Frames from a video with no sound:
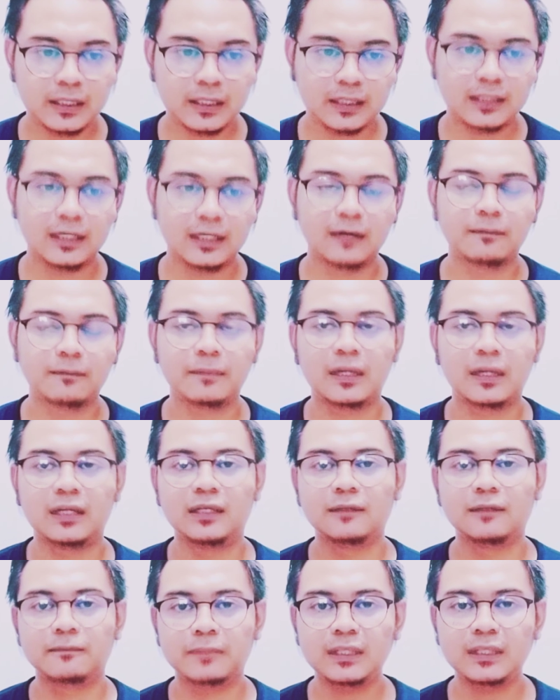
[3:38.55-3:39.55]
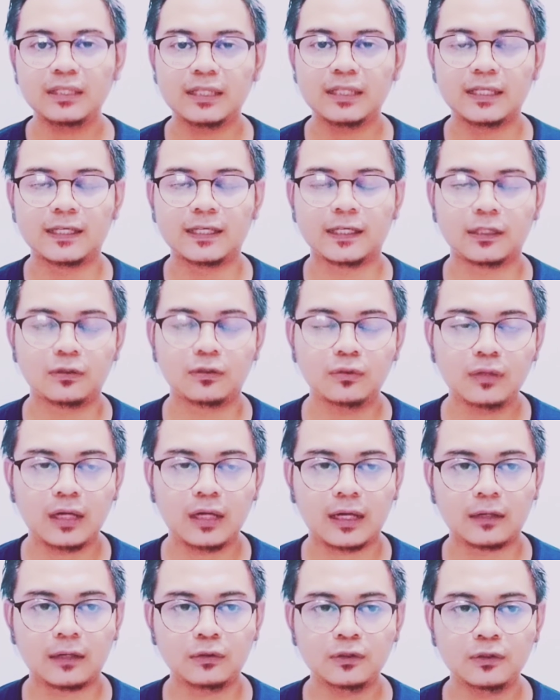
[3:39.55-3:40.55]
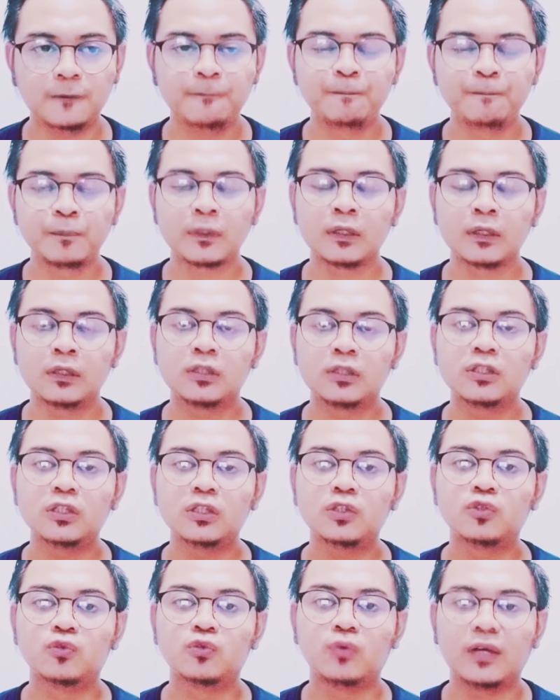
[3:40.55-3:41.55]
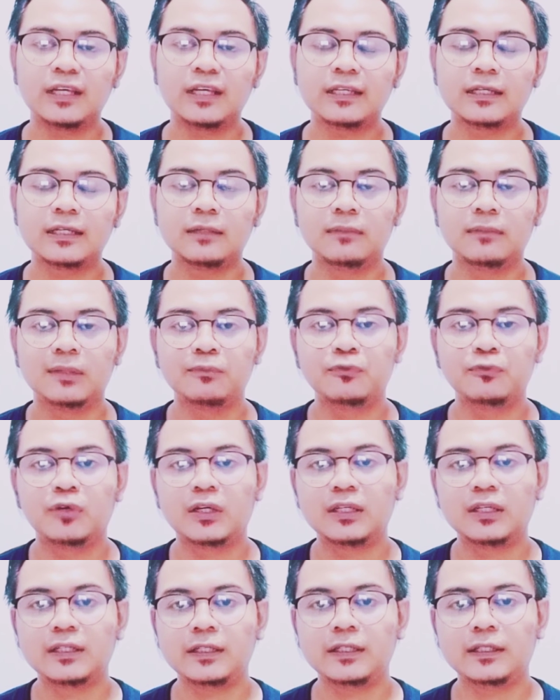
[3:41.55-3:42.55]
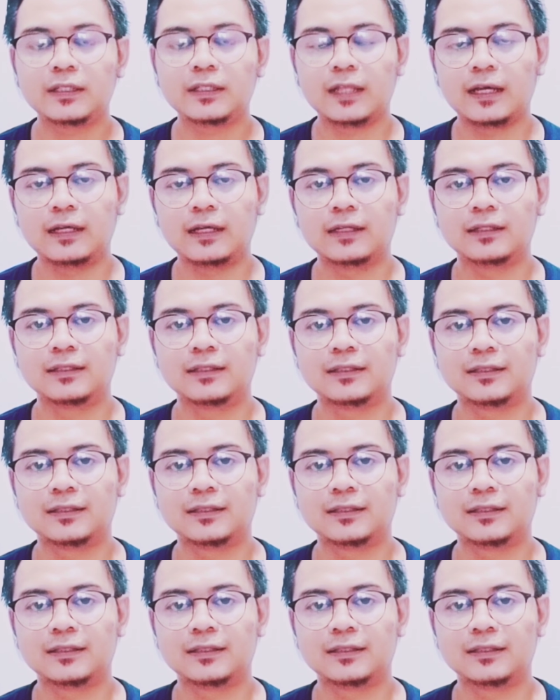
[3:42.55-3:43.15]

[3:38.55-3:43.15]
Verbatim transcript: Tapi yang paling penting itu harus sesuai kemampuan kita